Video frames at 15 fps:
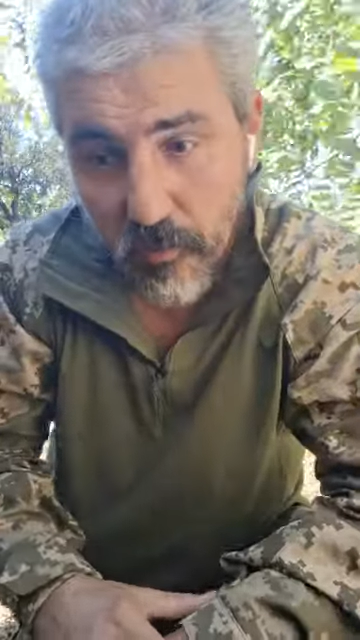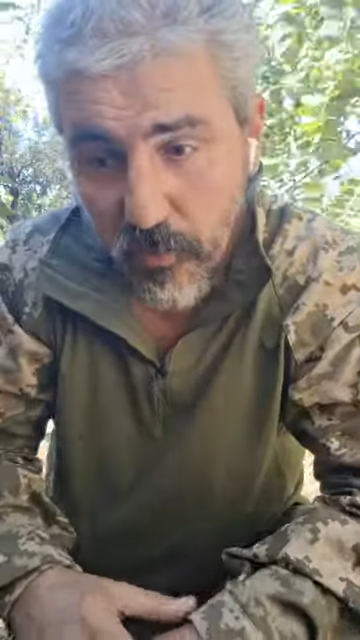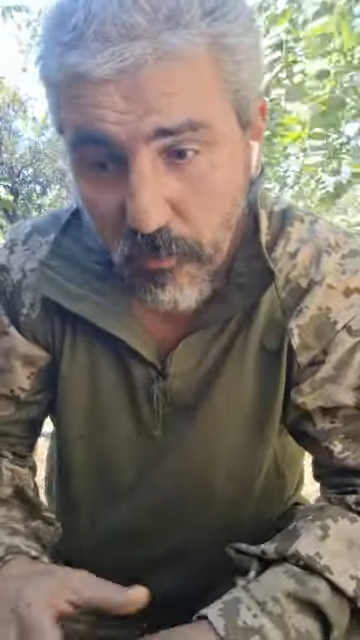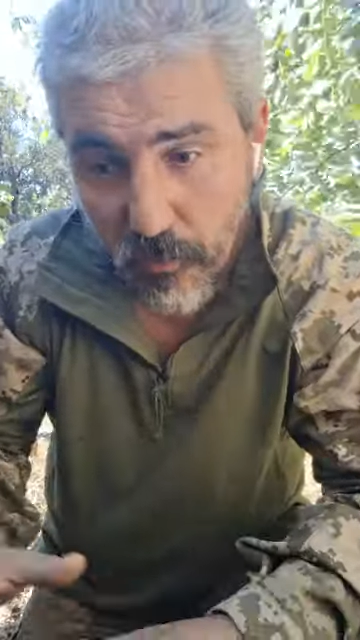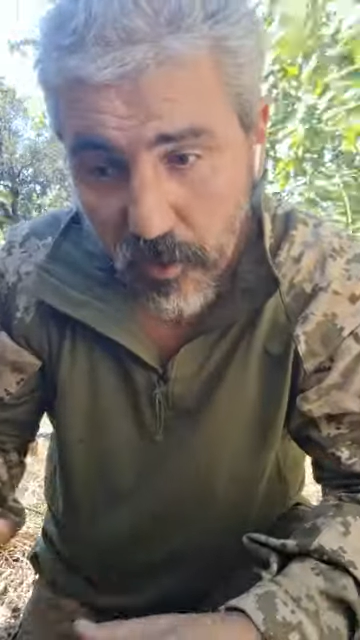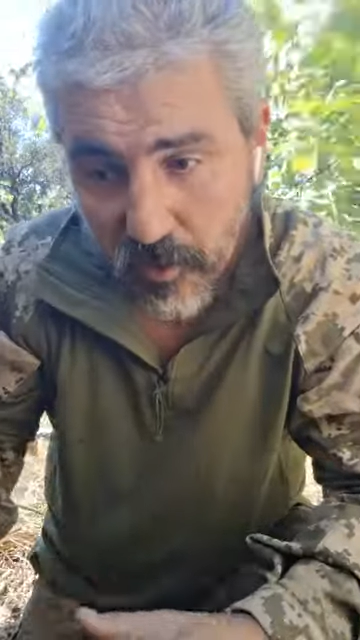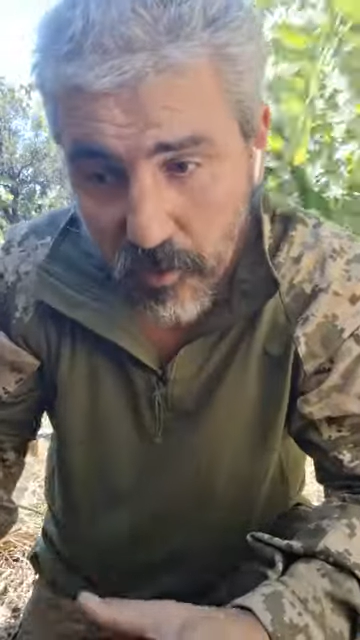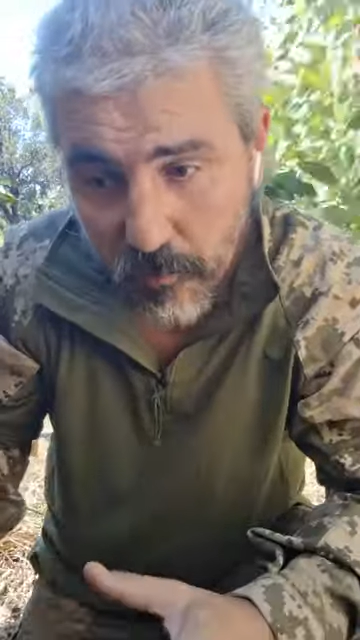
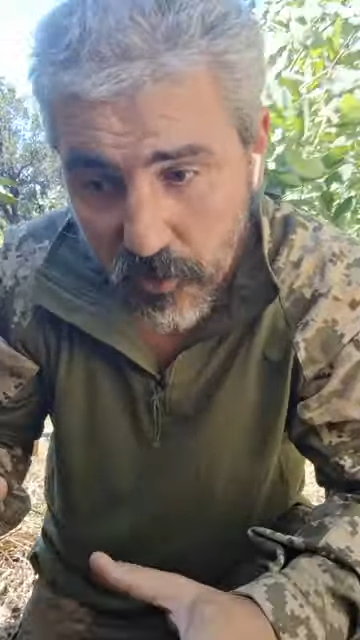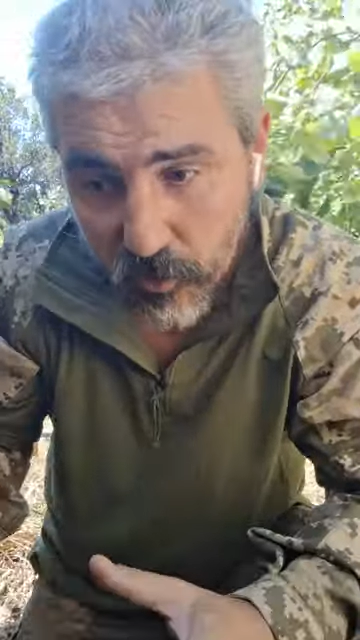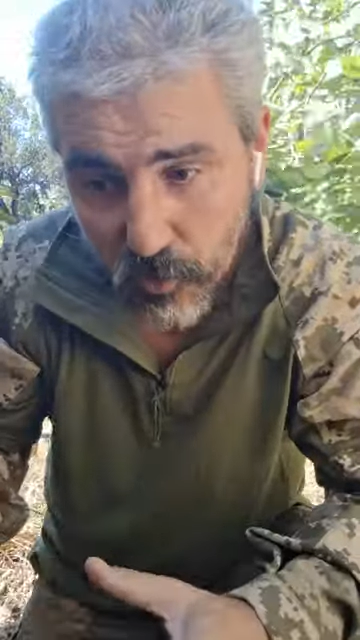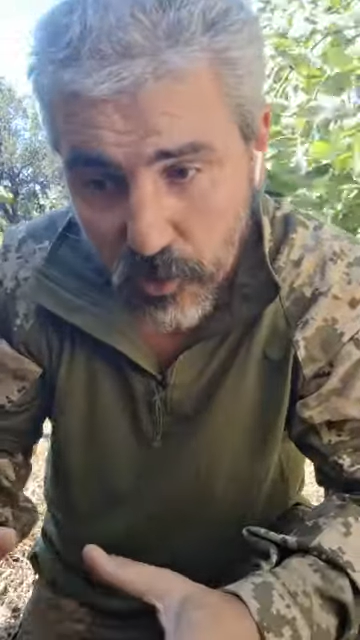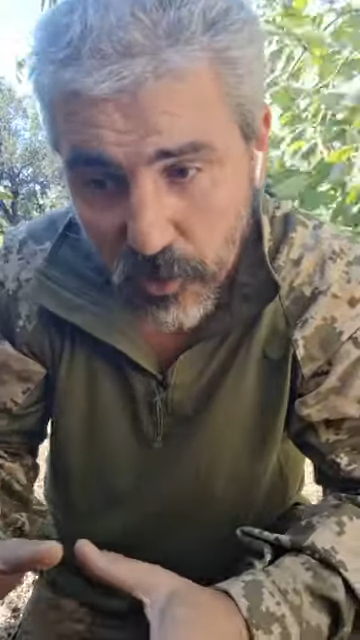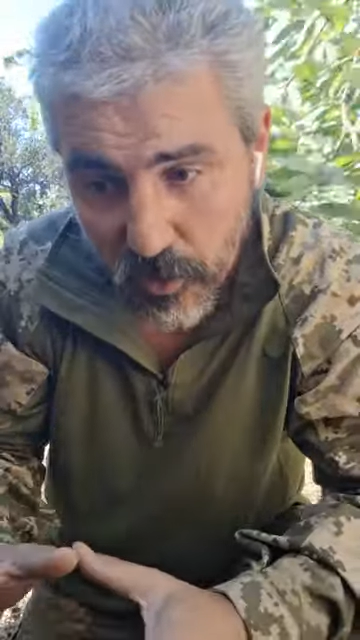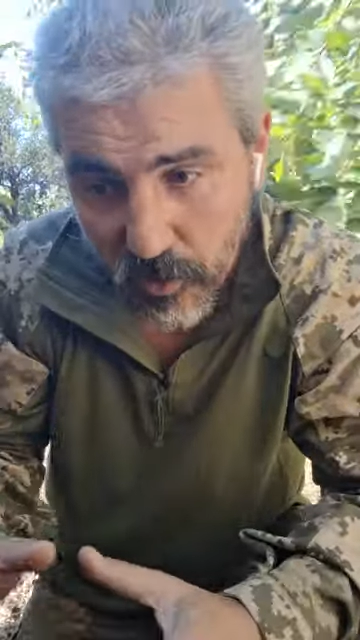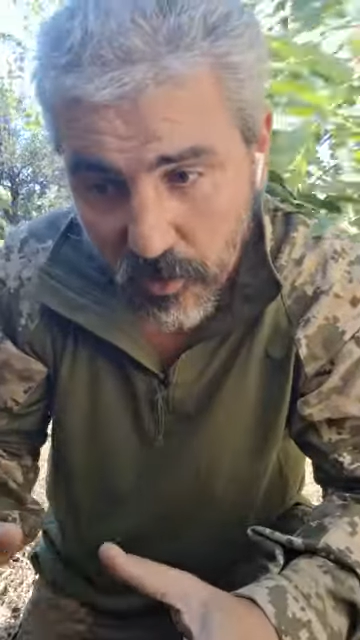В этом
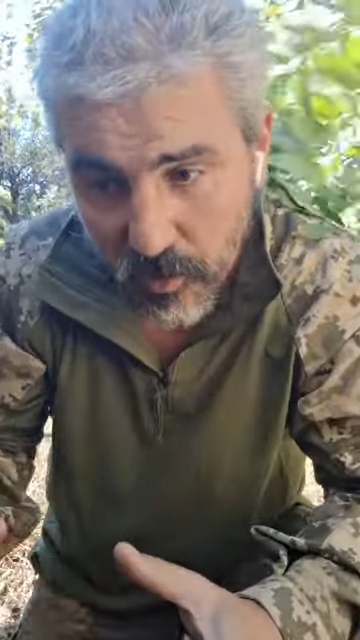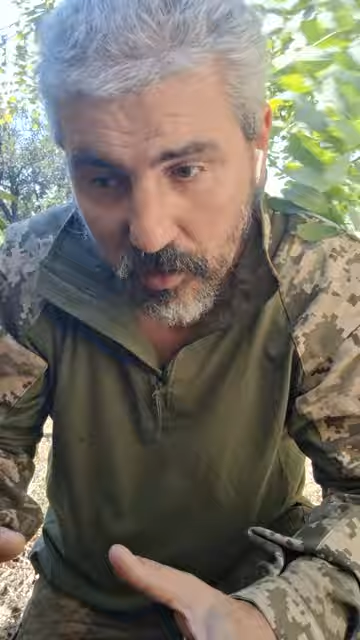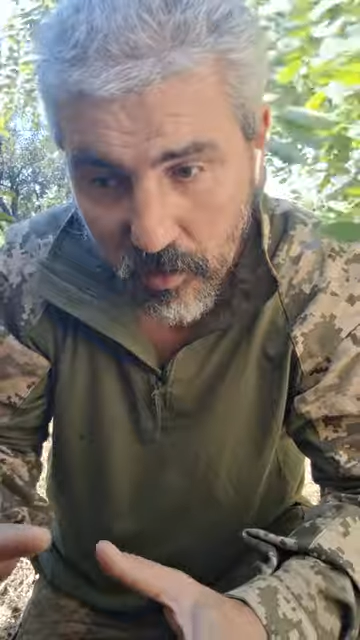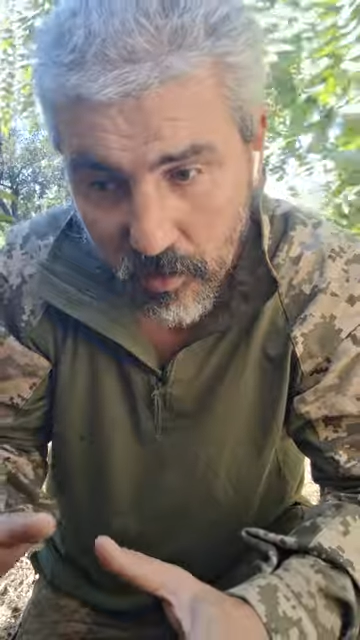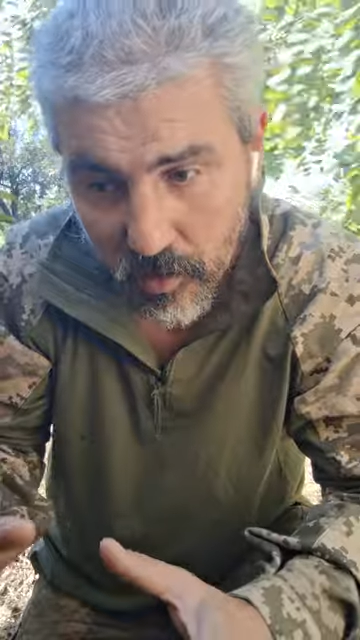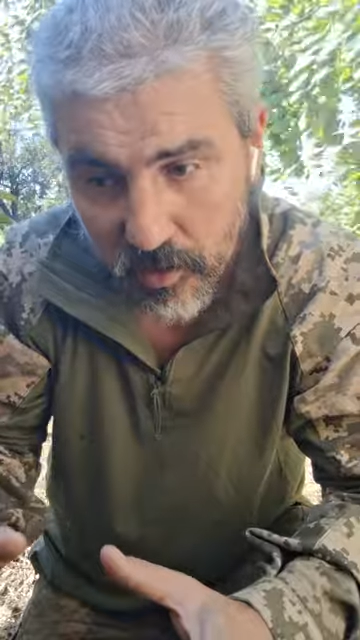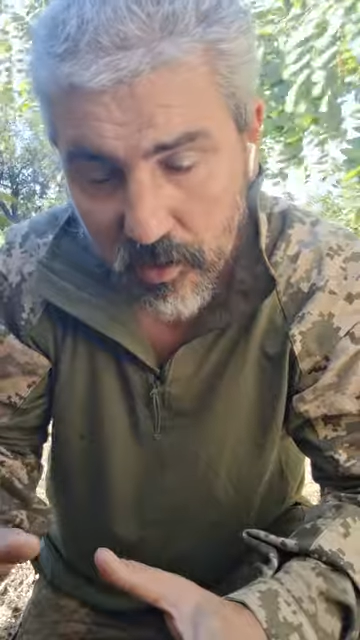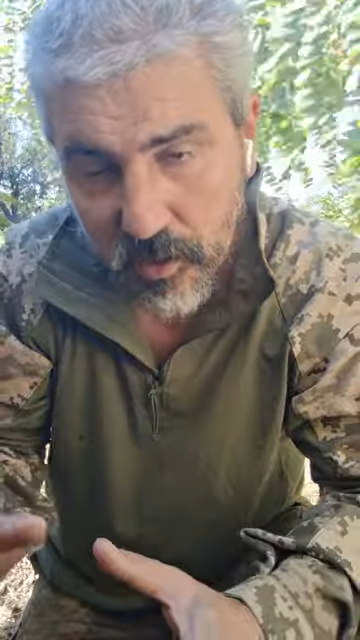случае
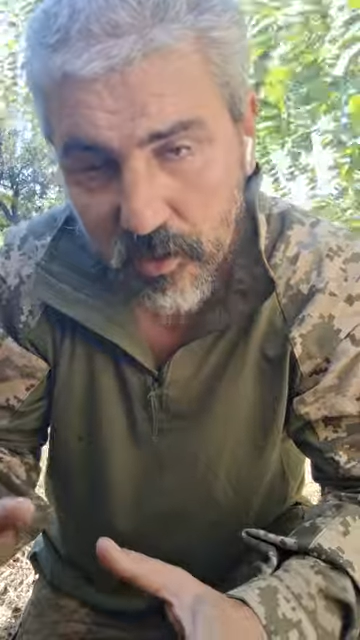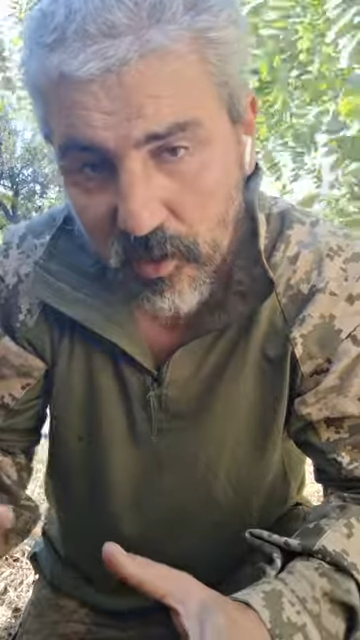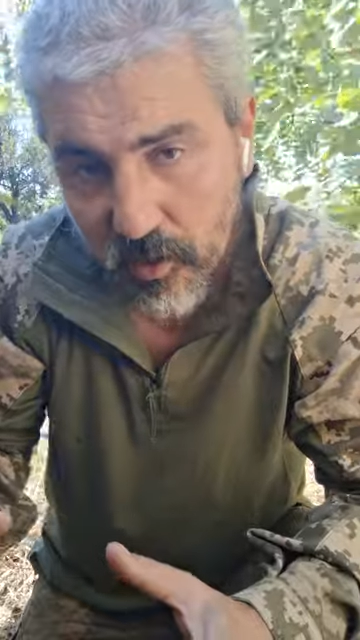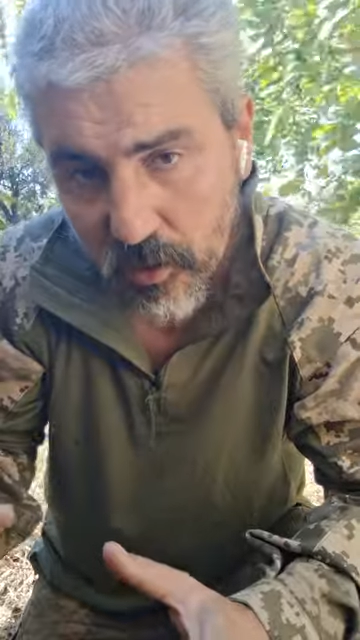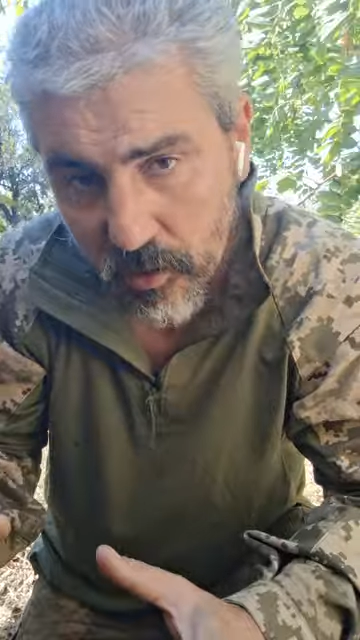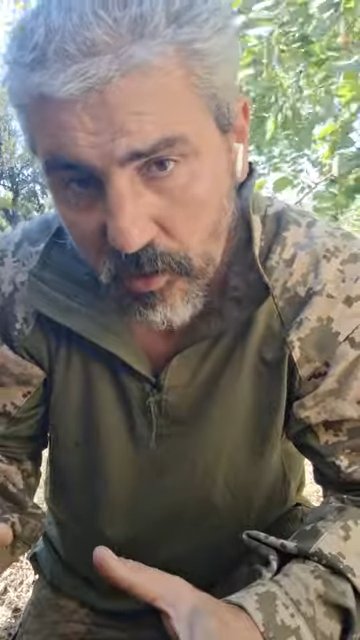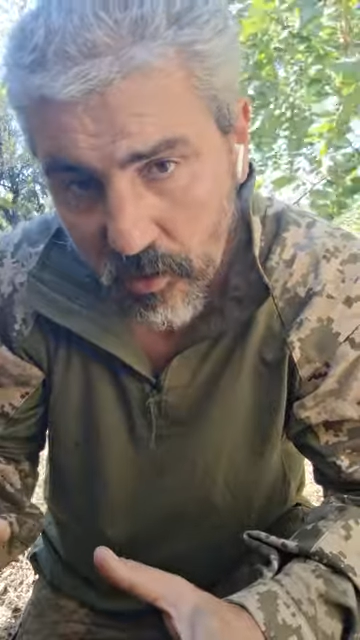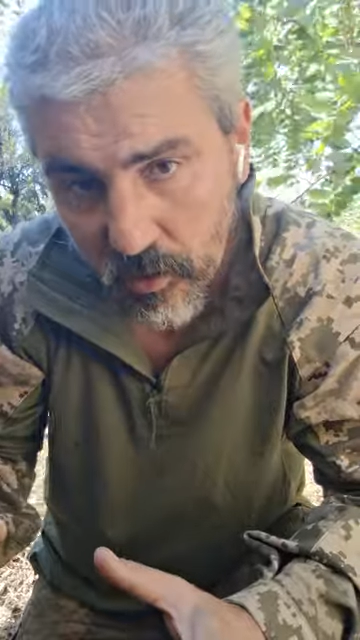гораздо
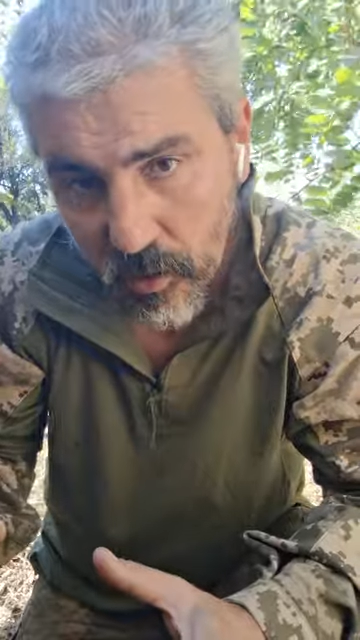страшнее